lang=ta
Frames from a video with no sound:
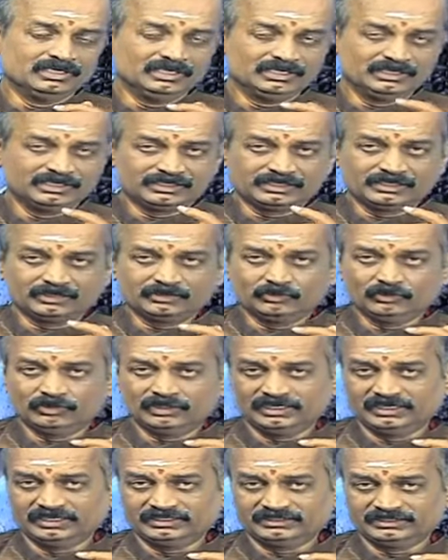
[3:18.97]
இதில்
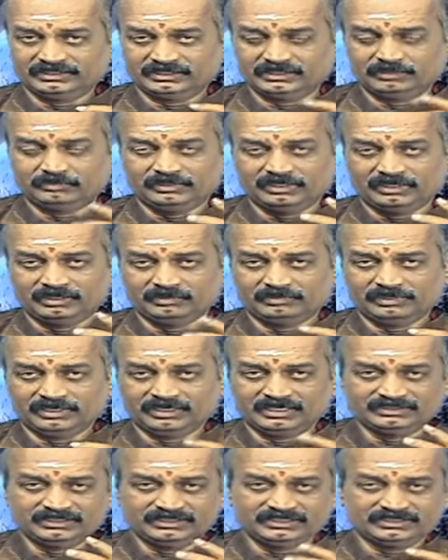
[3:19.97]
இருக்கக்கூடிய நட்சத்திரமான
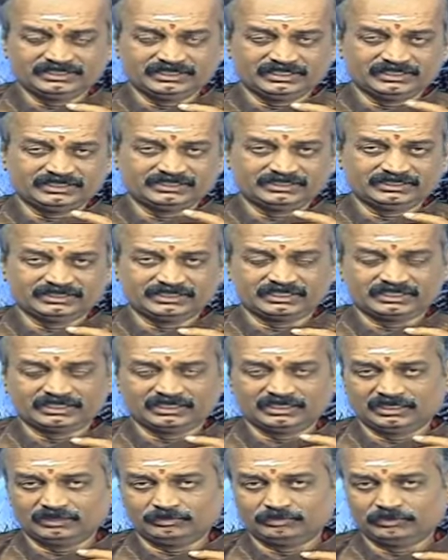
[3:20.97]
மிருகசீஷ
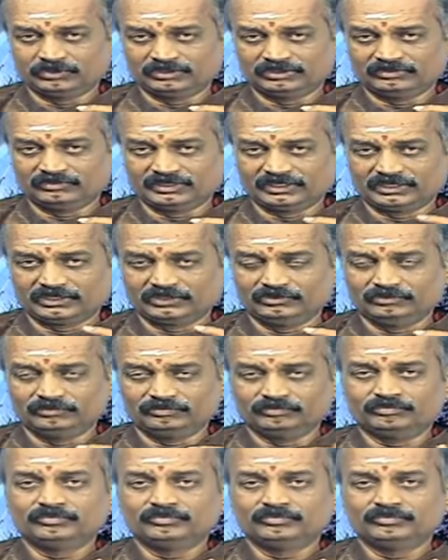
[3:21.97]
நட்சத்திரங்களை பொறுத்த வரைக்கும்